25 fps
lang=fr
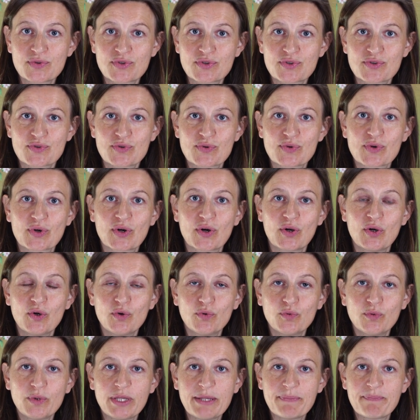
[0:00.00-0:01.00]
sur
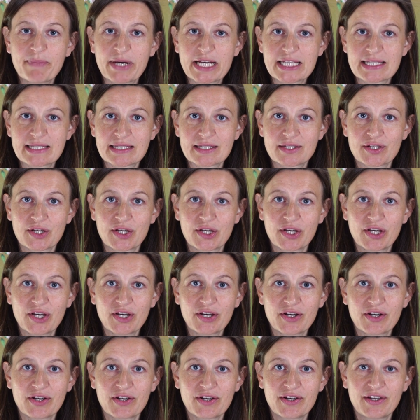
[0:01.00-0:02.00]
Louis
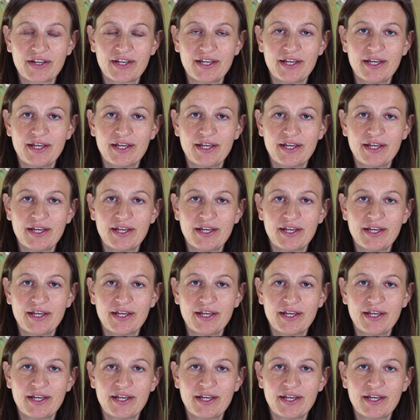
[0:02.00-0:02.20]
Pasteur.